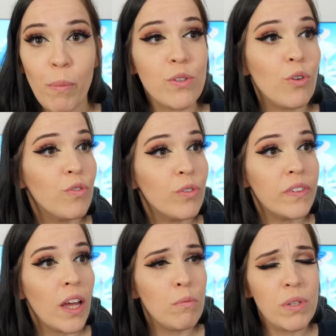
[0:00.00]
parce que
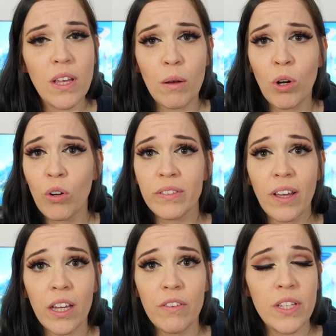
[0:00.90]
Fontaine, bizarrement, quand
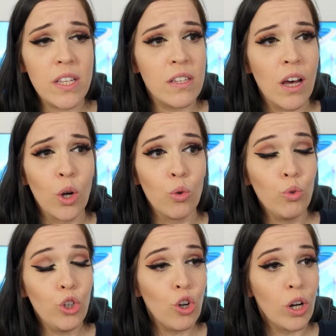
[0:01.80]
t'arrives, ils disent «
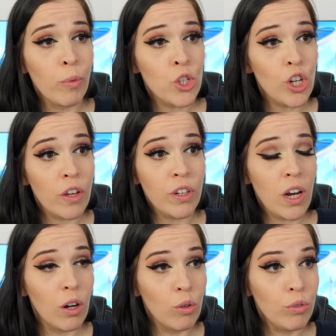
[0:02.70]
Oui, la moitié de la
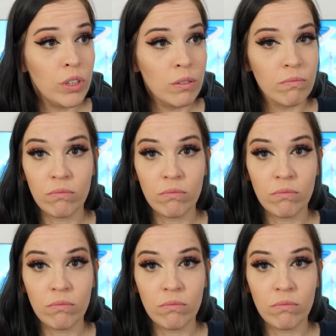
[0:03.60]
ville, elle engloutie